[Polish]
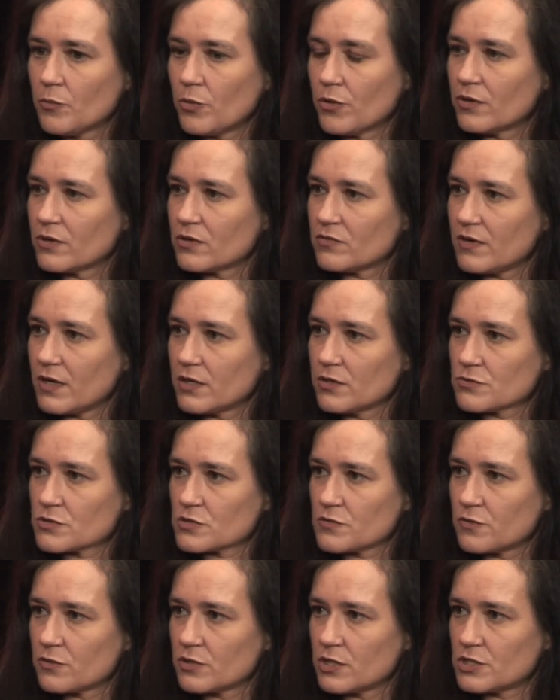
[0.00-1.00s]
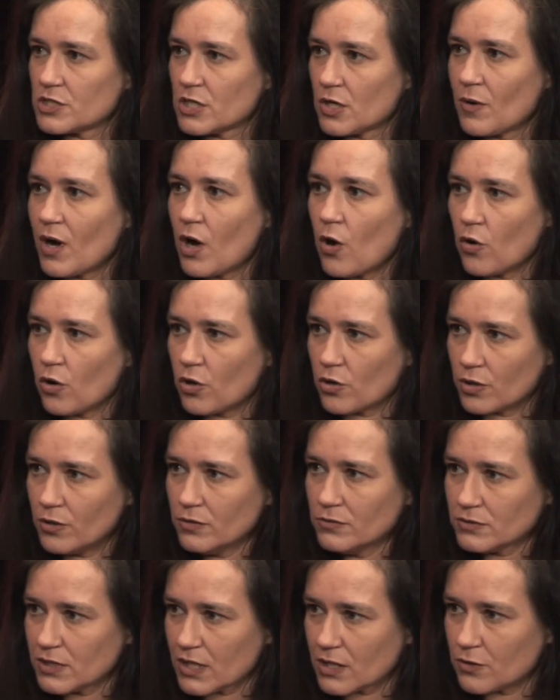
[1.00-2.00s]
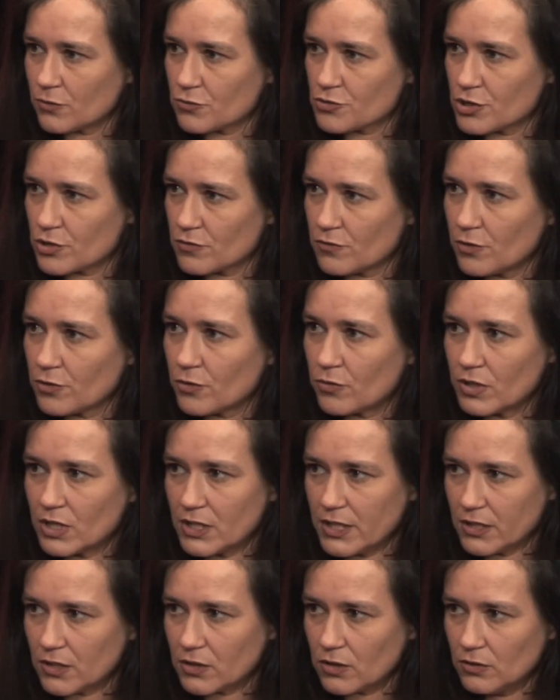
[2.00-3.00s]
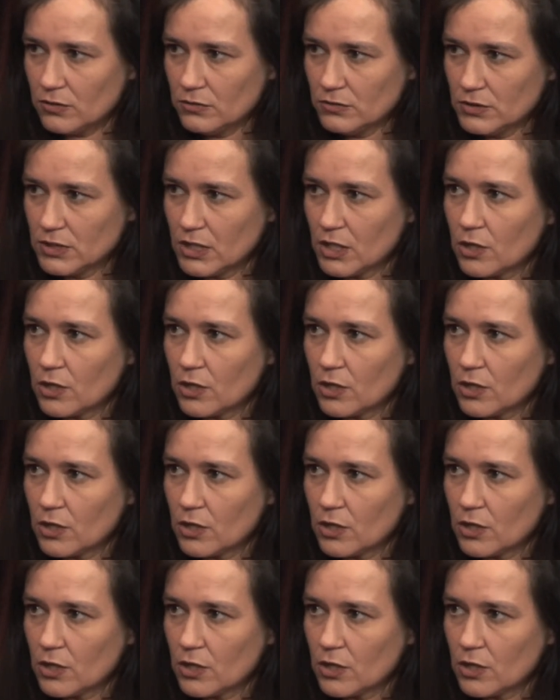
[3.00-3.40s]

pokrywają swoje ciała ochrą, taką czerwoną glinką,